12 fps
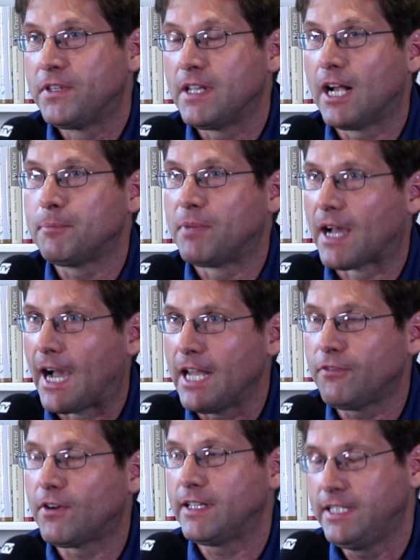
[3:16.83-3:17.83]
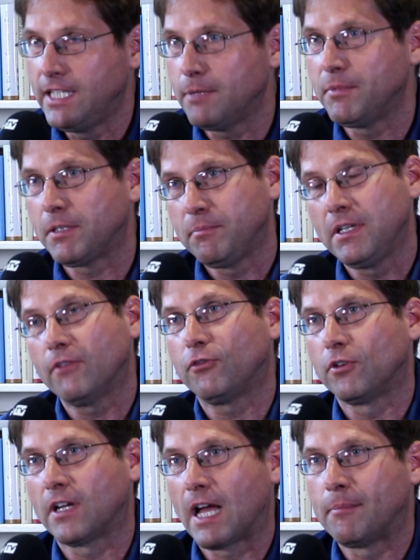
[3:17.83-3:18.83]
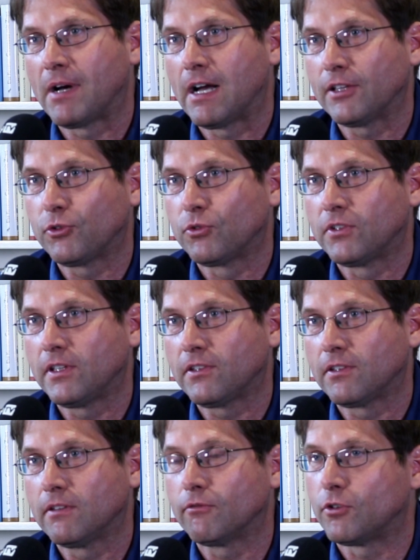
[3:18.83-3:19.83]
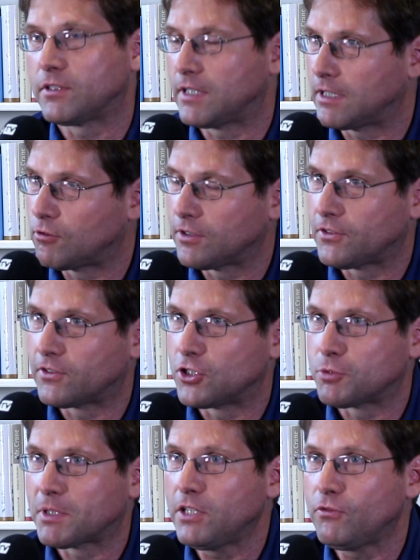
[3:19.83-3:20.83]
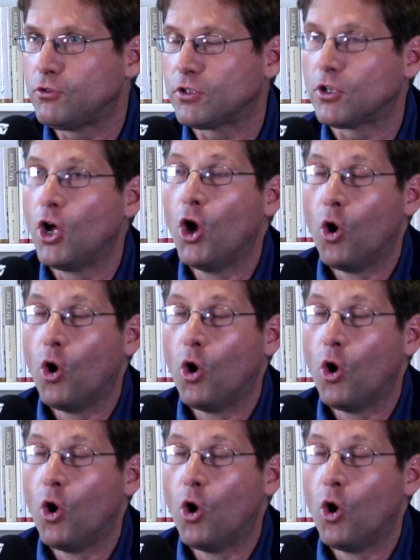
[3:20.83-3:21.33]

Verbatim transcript: die halt bereit waren, hier mit mir vor der Kamera zu sitzen, wo ich ein kurzes Gespräch führte,